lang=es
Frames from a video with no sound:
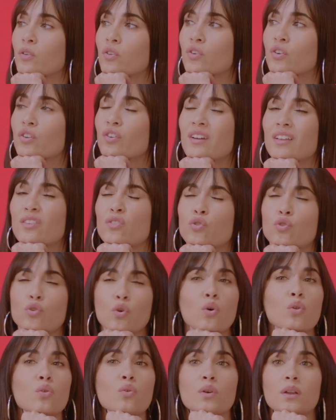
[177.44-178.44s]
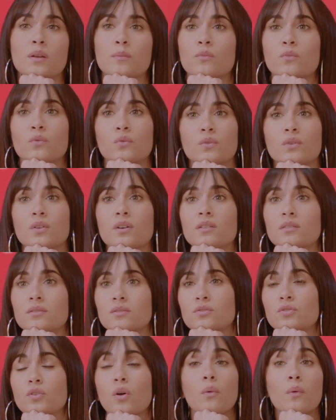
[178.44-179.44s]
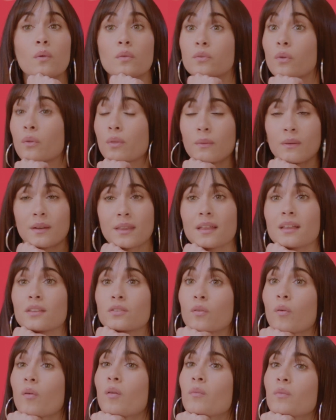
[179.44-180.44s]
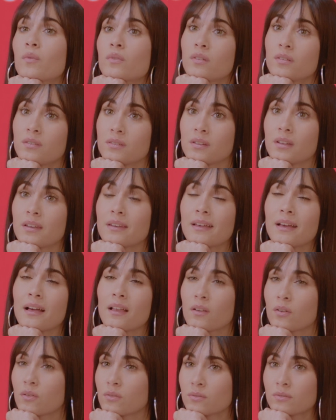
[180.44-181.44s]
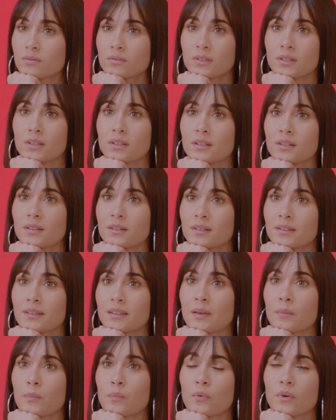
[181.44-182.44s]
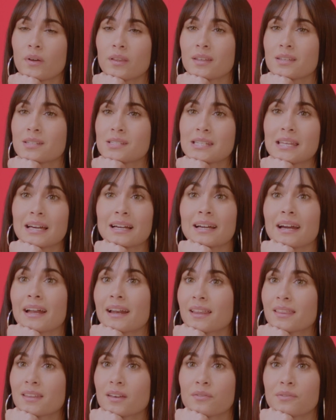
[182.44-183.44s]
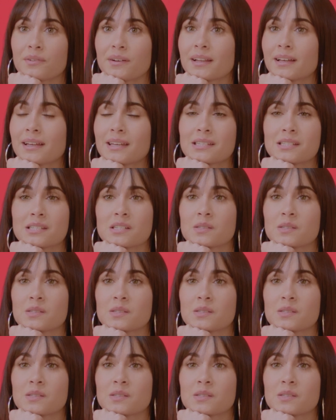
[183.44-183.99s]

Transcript: Yo creo que todo el mundo, todo el todo de verdad, todo el mundo tiene algo que puedes sacar hacia afuera que es